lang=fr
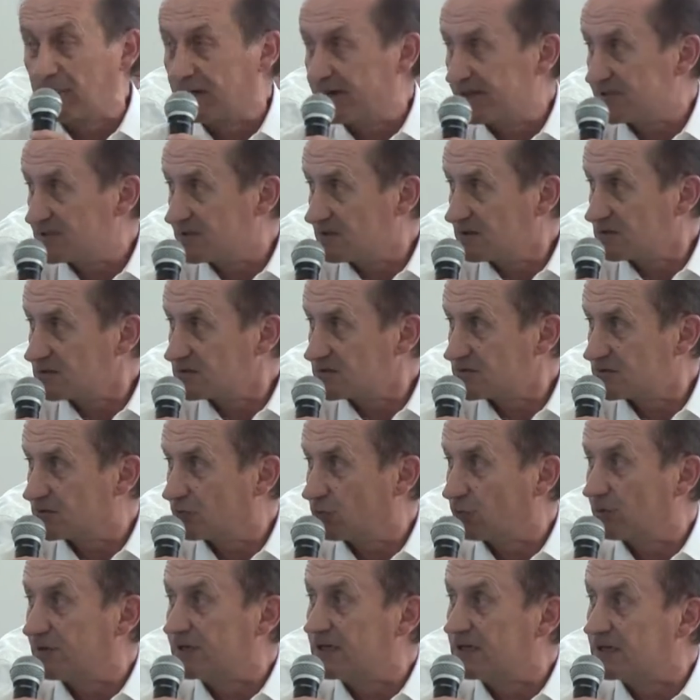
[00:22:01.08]
de la
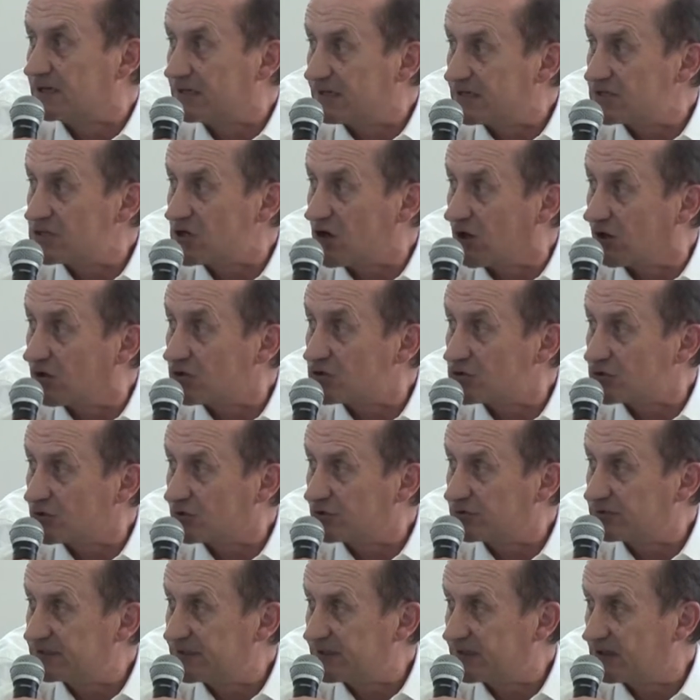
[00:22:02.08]
plaisance, donc les, grands
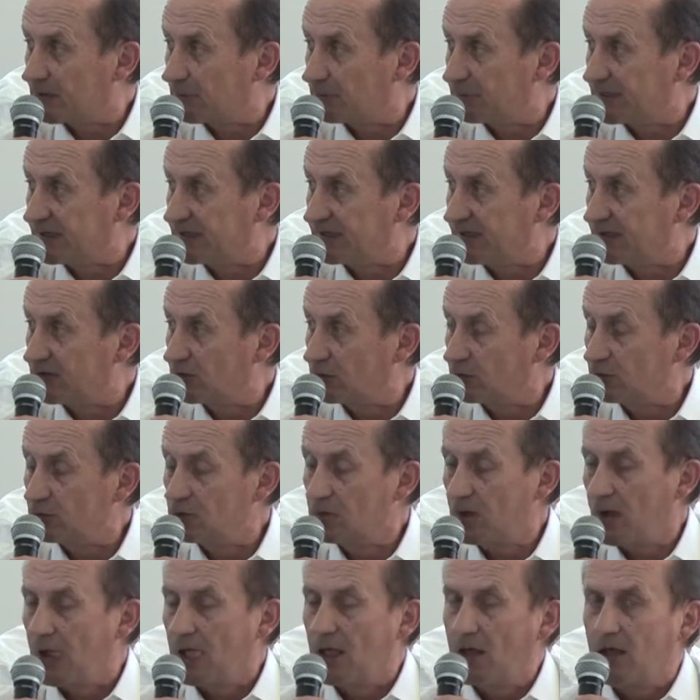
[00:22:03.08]
chantiers comme
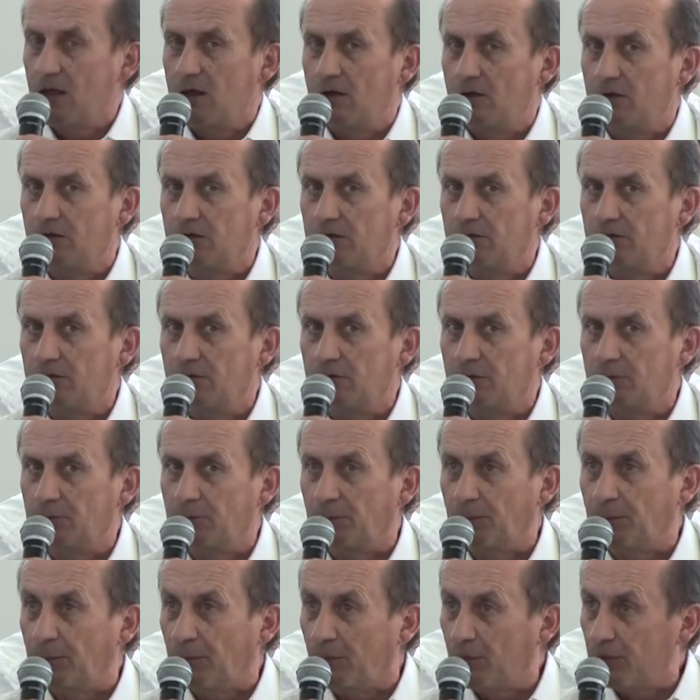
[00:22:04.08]
Beneteau, euh,
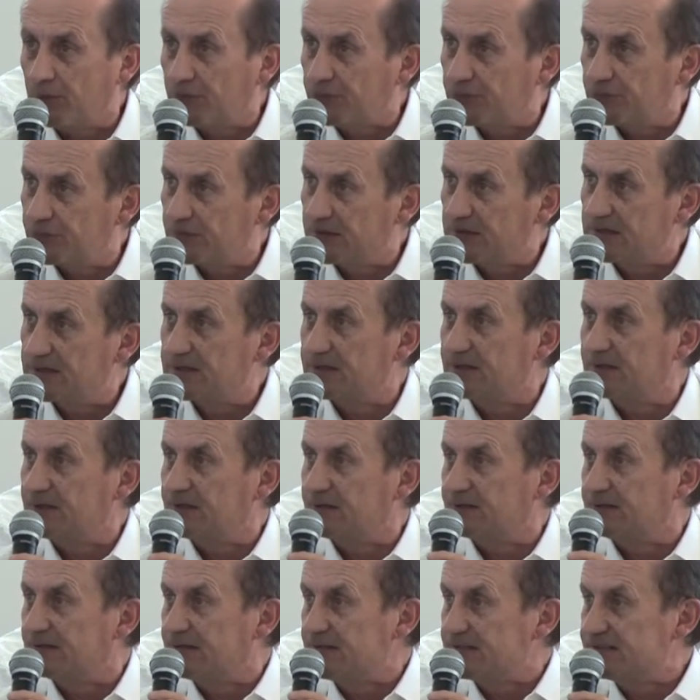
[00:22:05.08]
profite
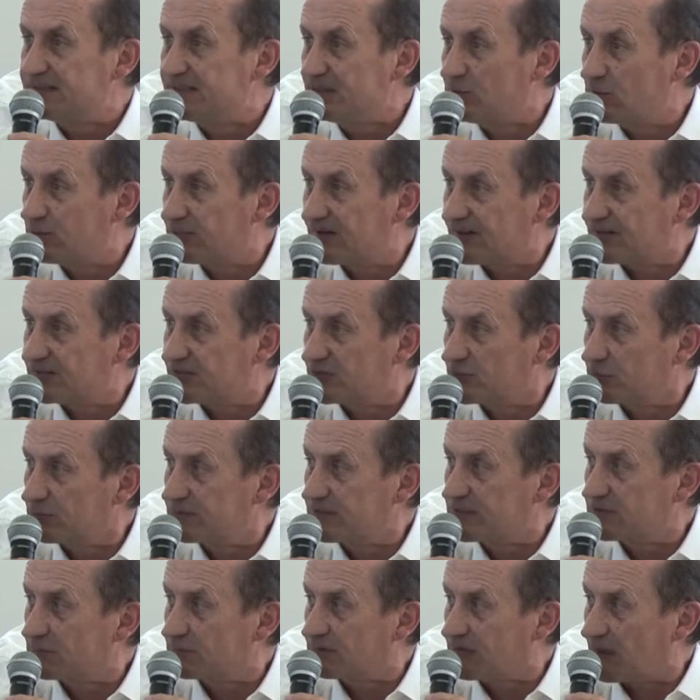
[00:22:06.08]
des
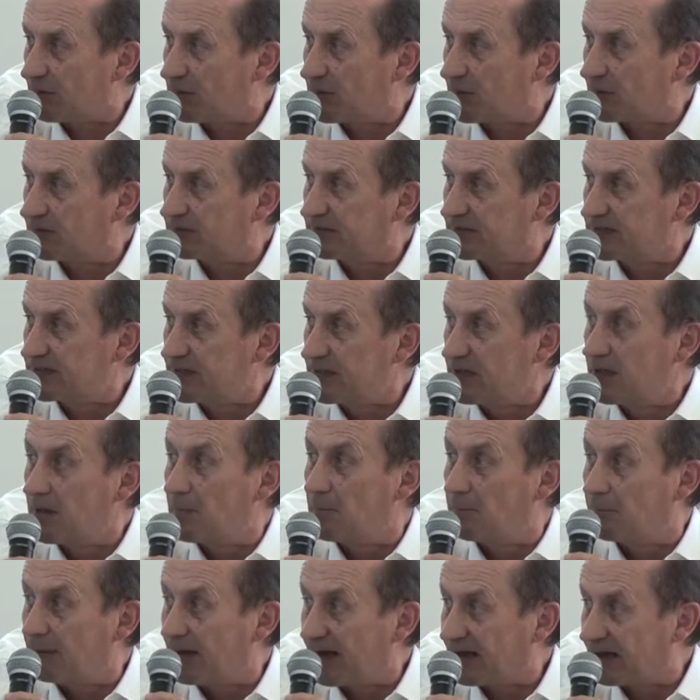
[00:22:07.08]
innovations qui sont apportées
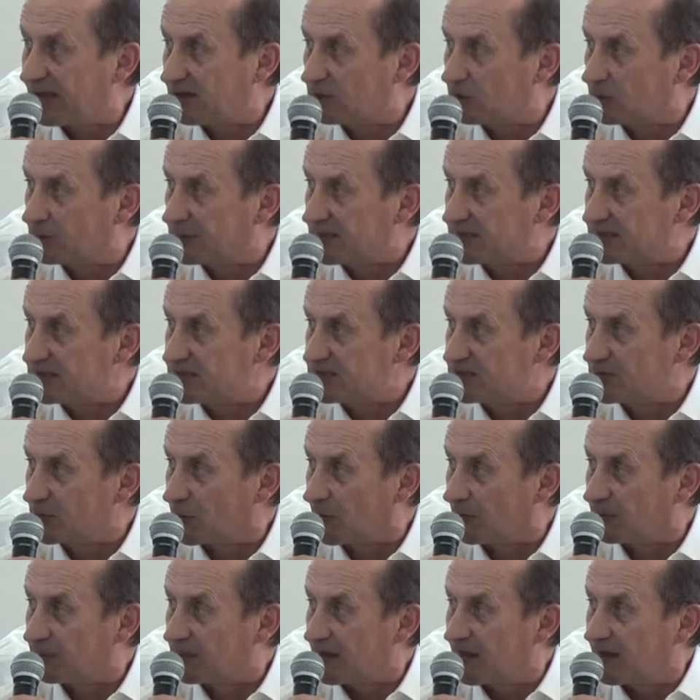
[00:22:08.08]
par la
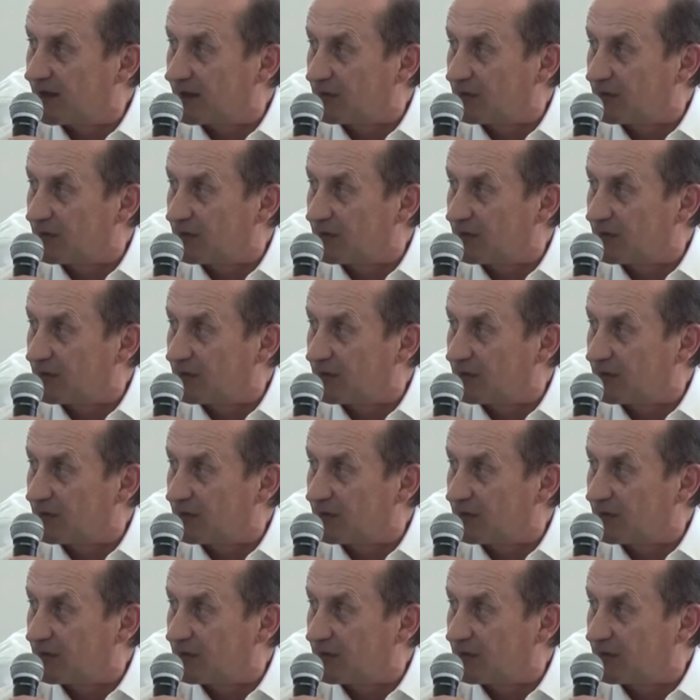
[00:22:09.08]
compétition.